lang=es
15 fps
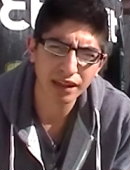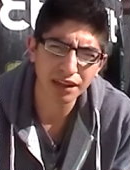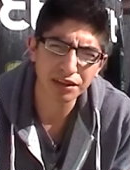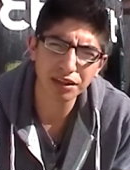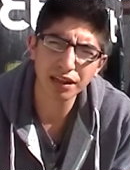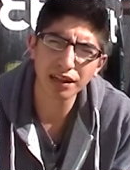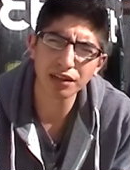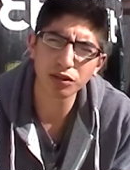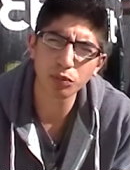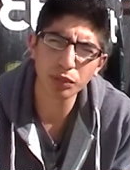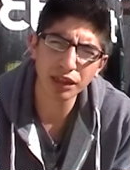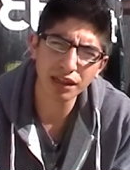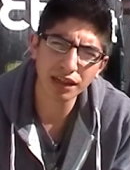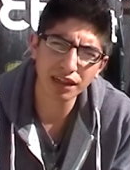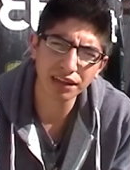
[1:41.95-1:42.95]
La chica le
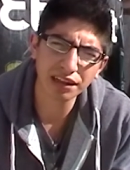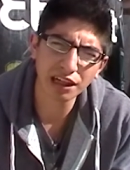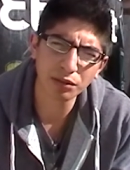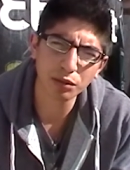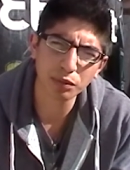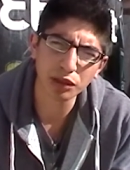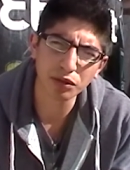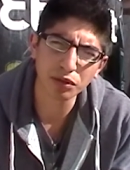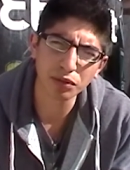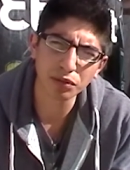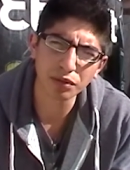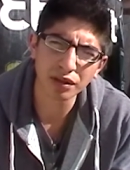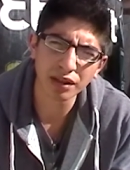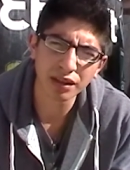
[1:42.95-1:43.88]
suplica que la salve, pero